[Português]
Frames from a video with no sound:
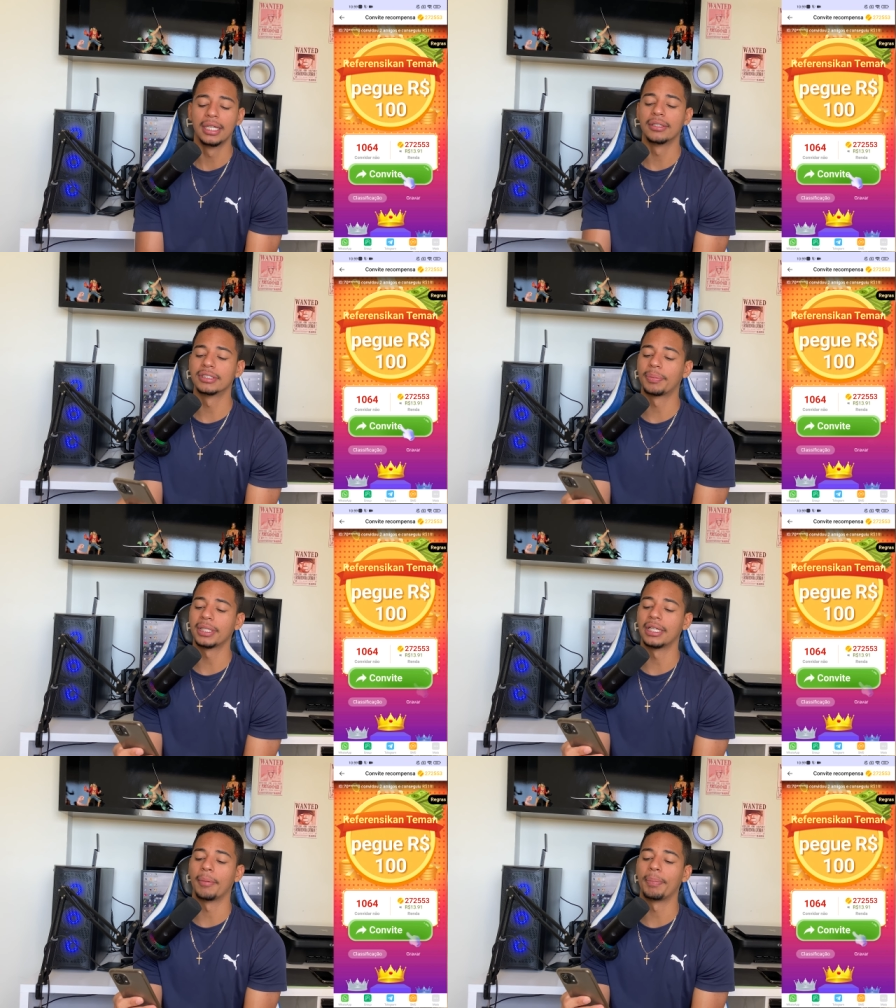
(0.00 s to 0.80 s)
Então você
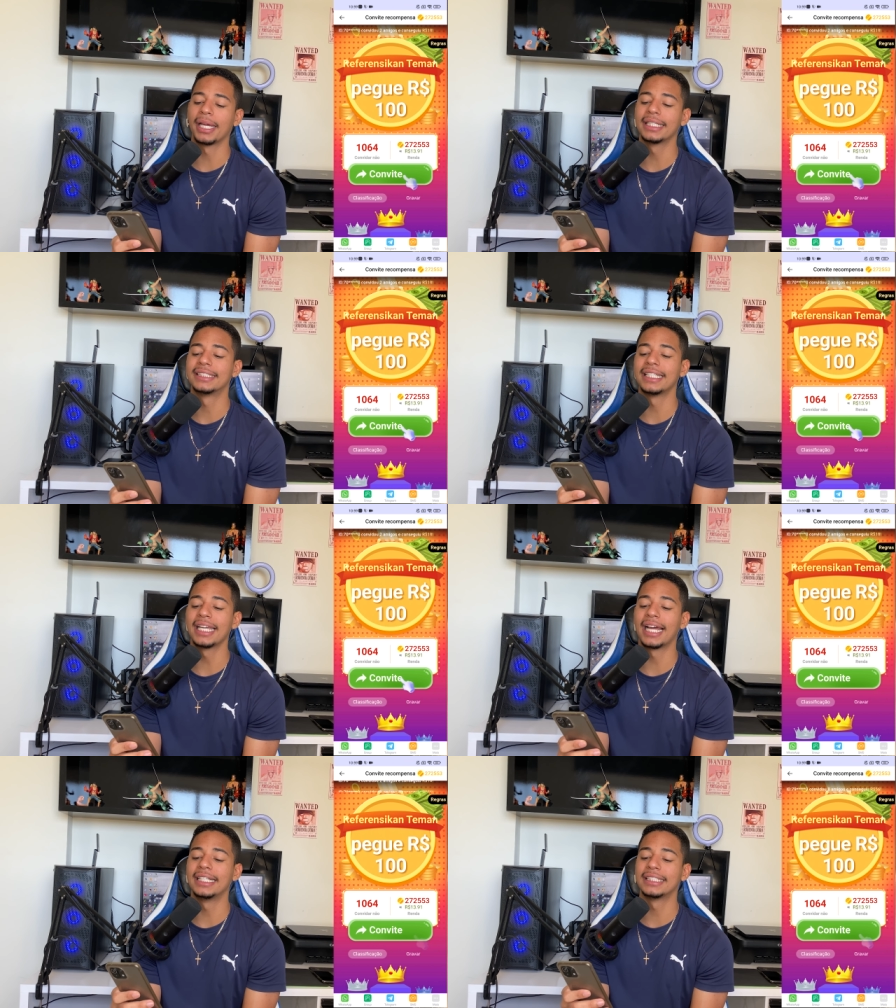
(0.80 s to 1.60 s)
pode, ó, pegue 100
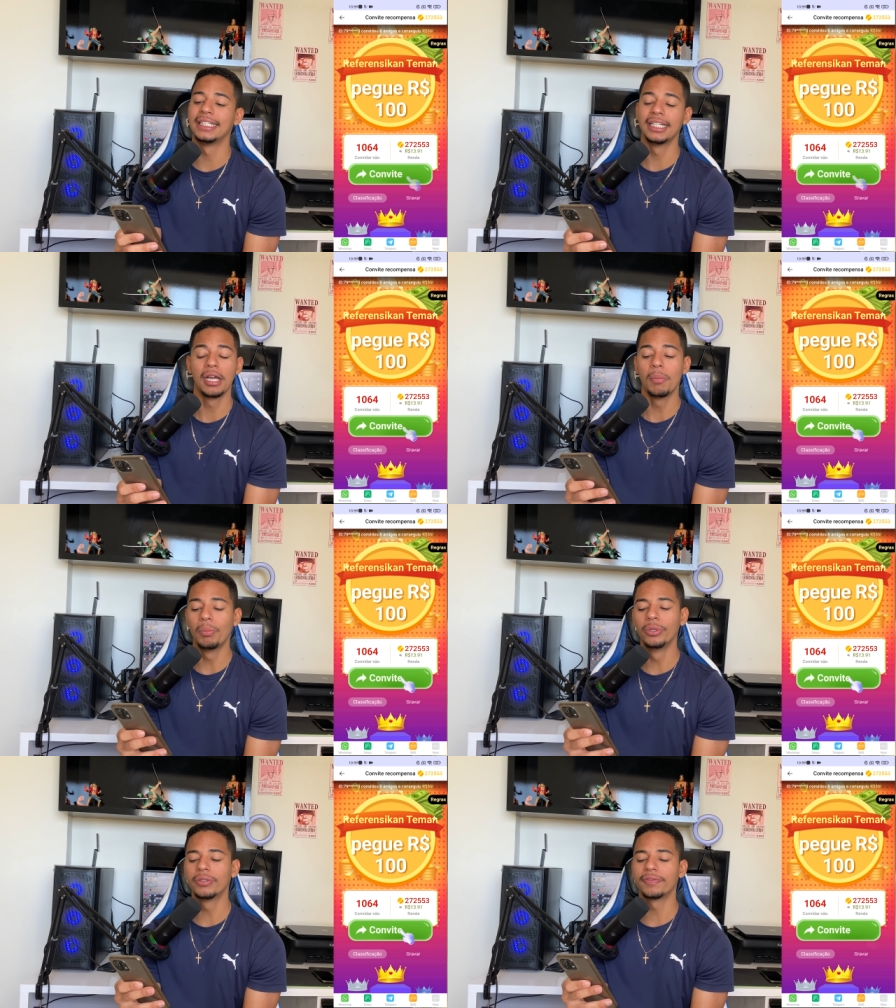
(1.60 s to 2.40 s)
reais ali,
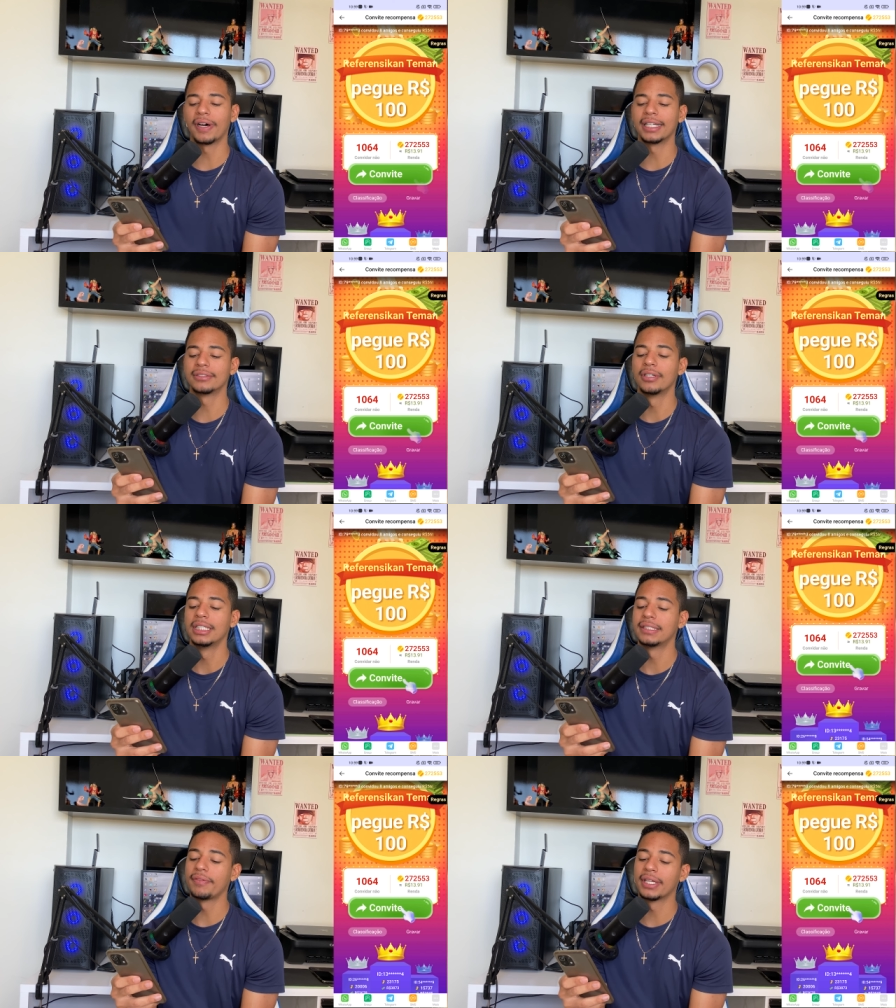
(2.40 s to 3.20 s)
muito fácil.
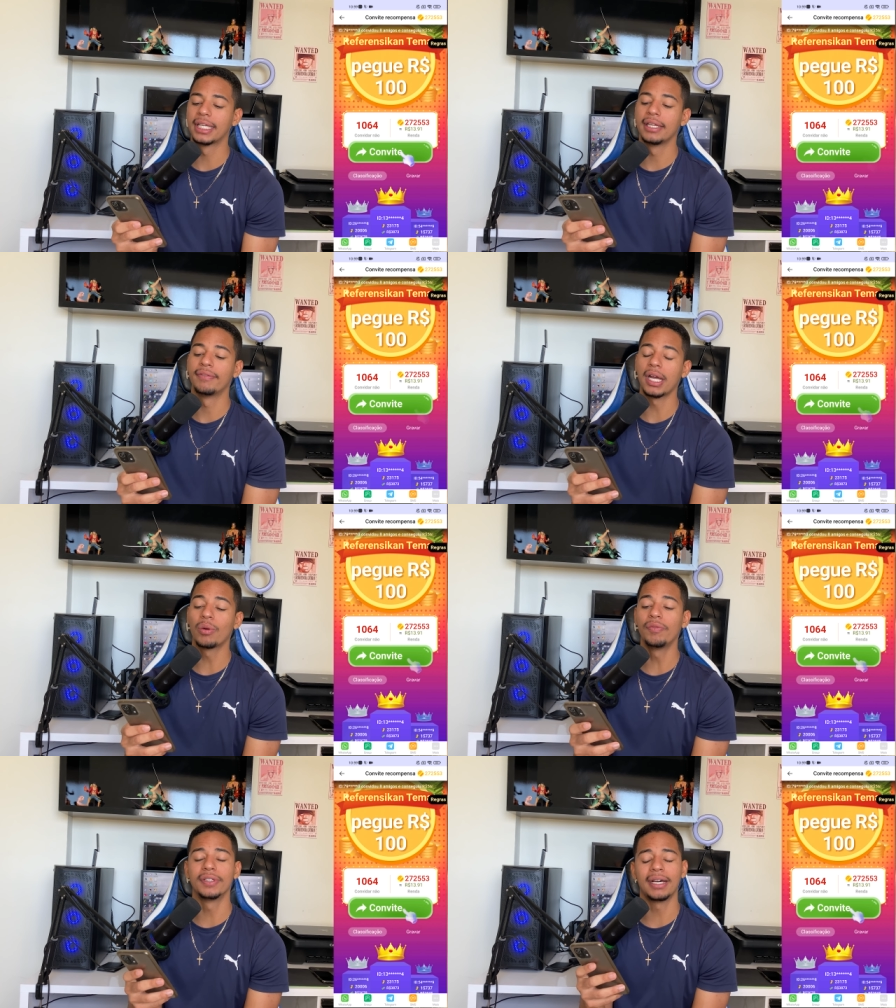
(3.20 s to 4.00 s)
Você vem aqui, vai
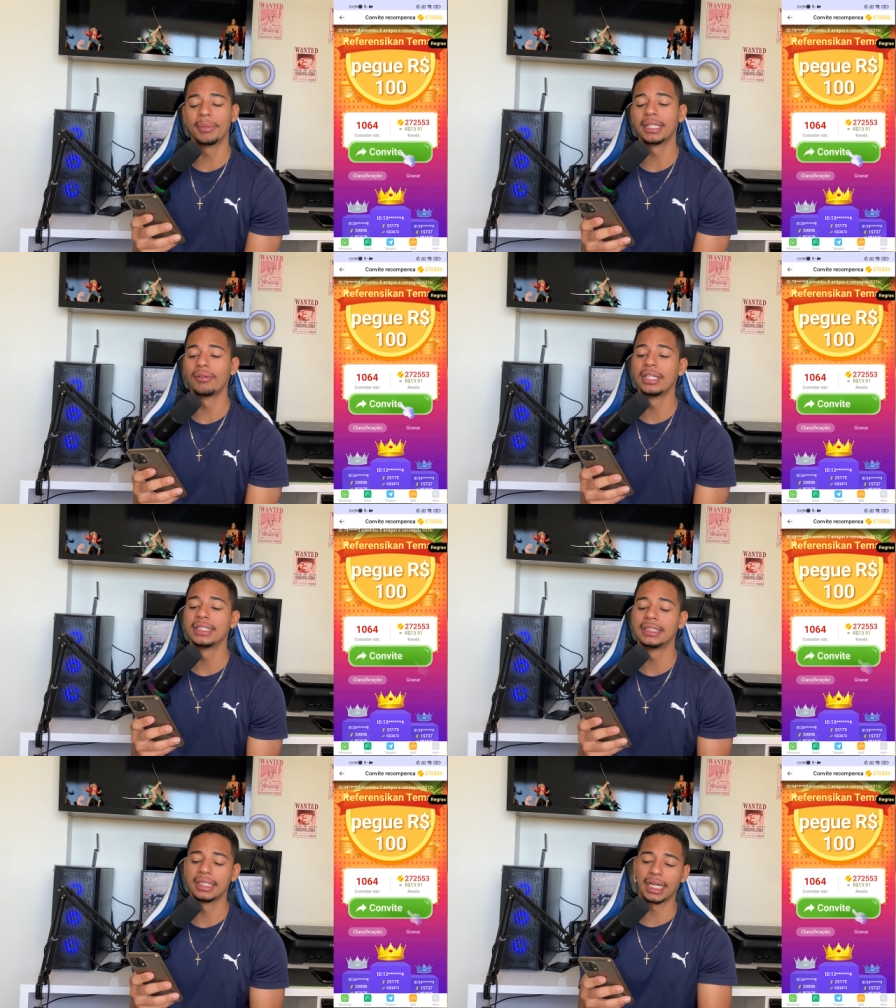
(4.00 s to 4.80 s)
convidar, mandar um link
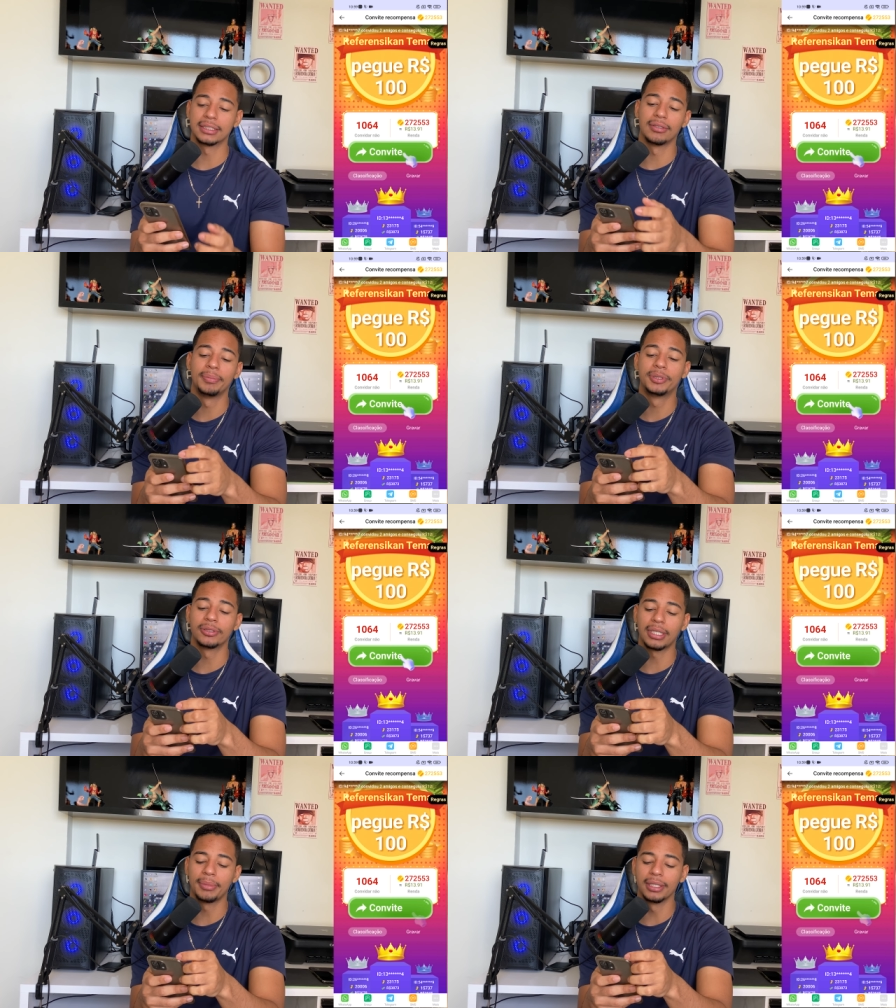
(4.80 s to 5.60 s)
de indicação aí pros
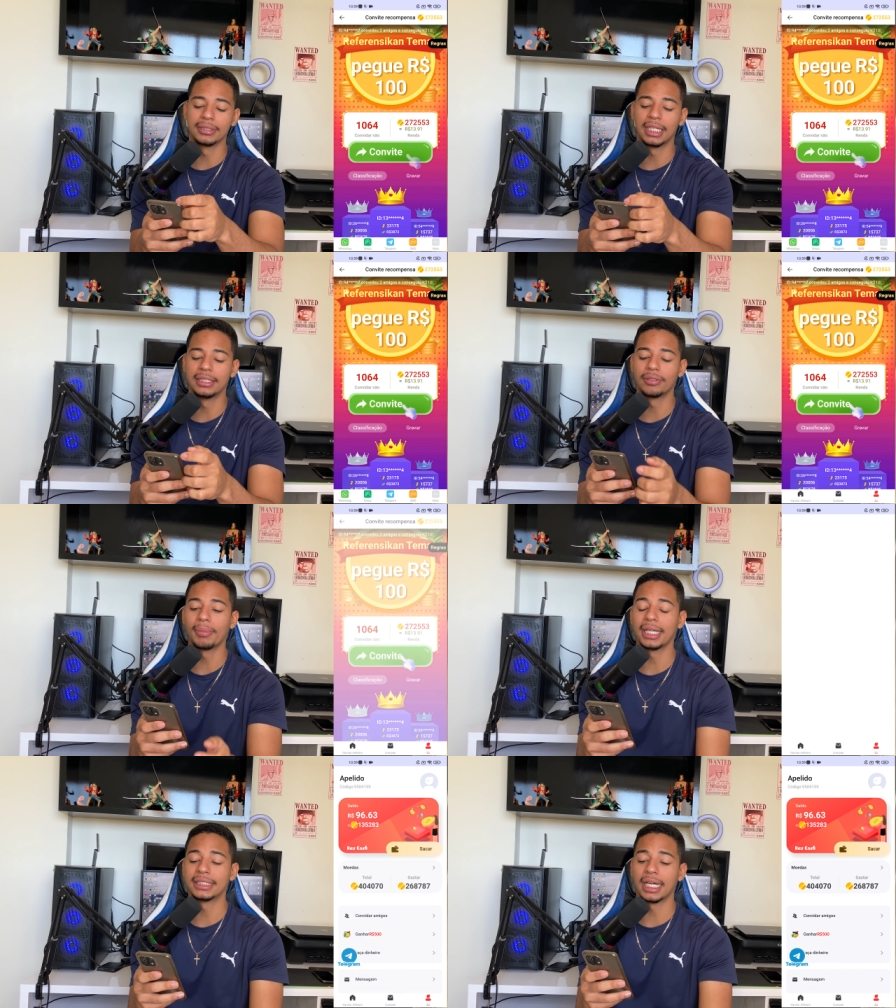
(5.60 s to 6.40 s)
seus amigos, eles vão
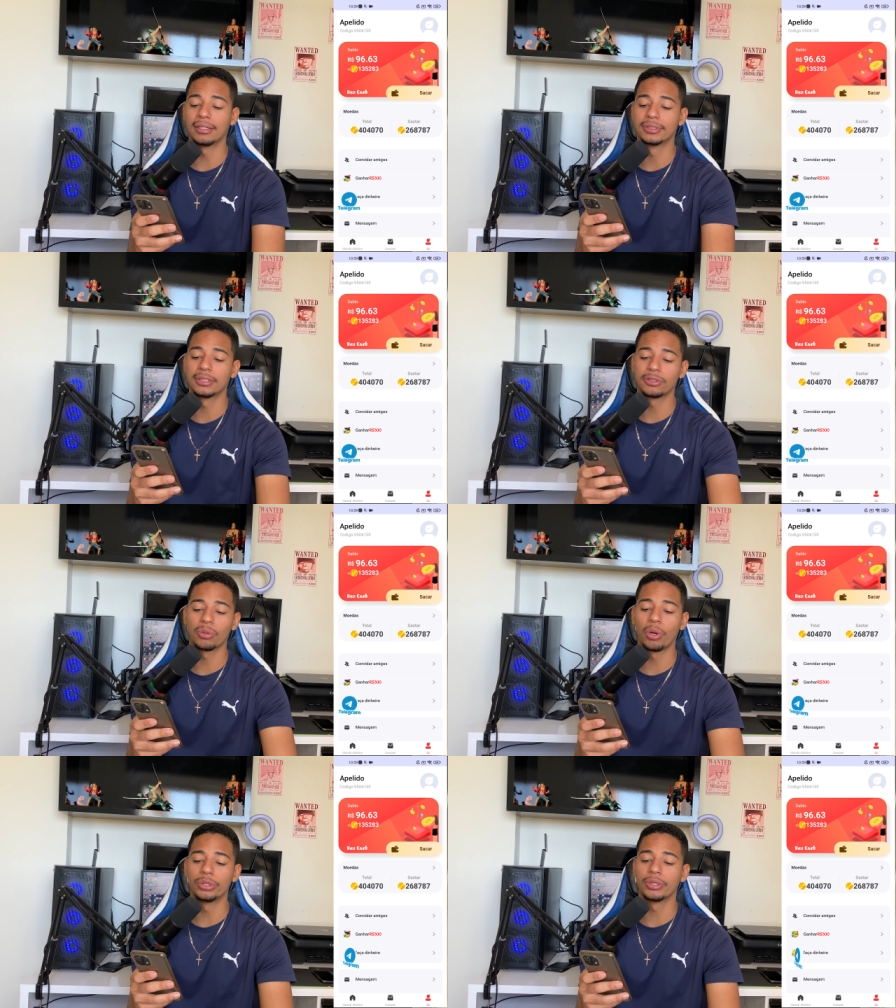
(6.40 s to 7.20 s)
baixar usando seu
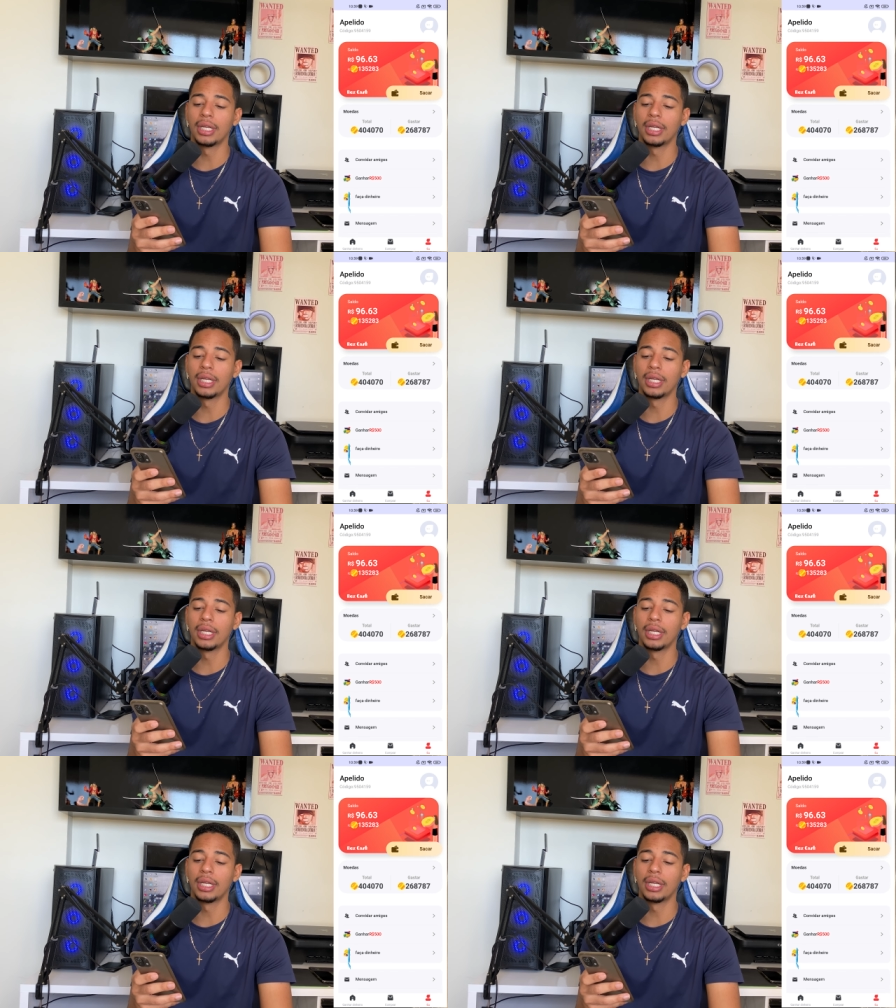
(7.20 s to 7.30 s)
código